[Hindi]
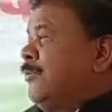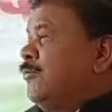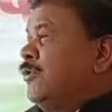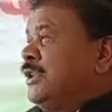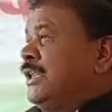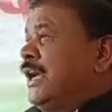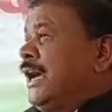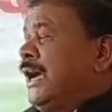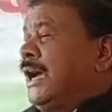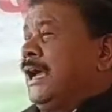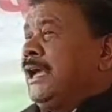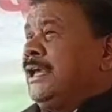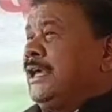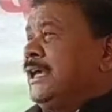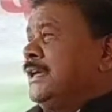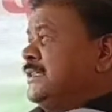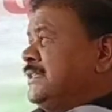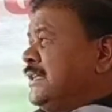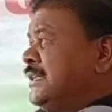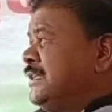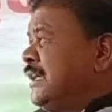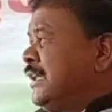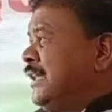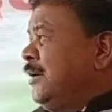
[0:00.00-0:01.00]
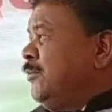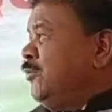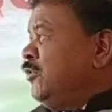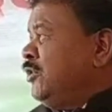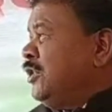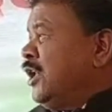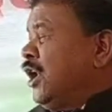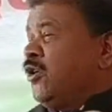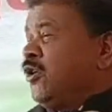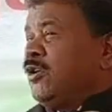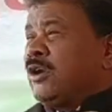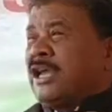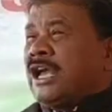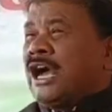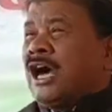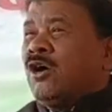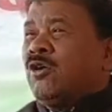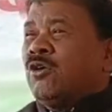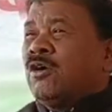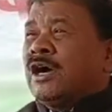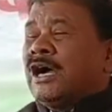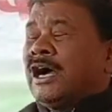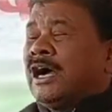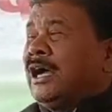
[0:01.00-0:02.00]
मुद्दा है इससे ज्यादा मुद्दा और क्या
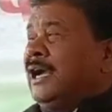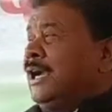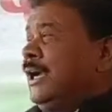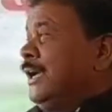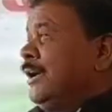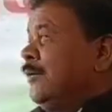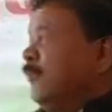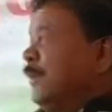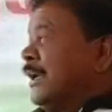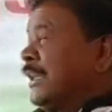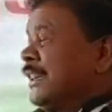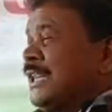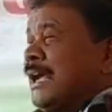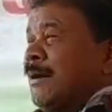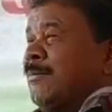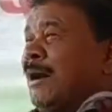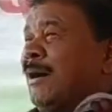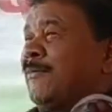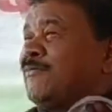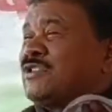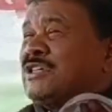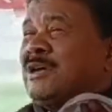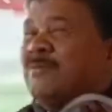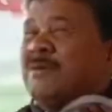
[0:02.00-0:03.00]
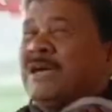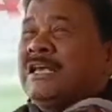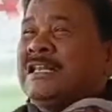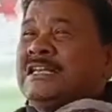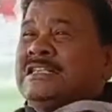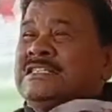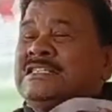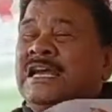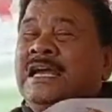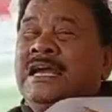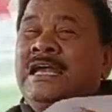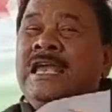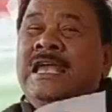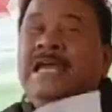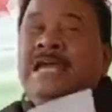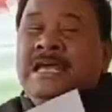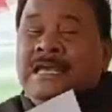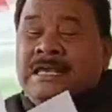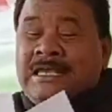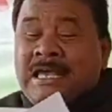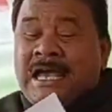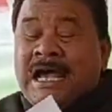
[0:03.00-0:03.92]
होगा मतलब आप समझ लीजिए कि